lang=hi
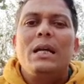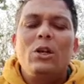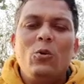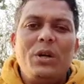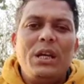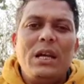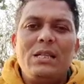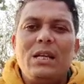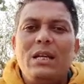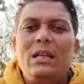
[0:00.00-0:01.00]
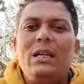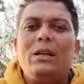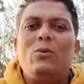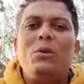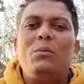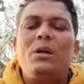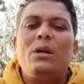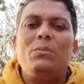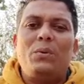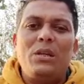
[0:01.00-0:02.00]
क्योंकि ऐसा नहीं है कोई
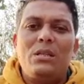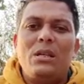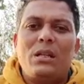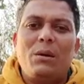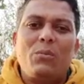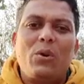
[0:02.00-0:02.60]
भी फीस ज़्यादा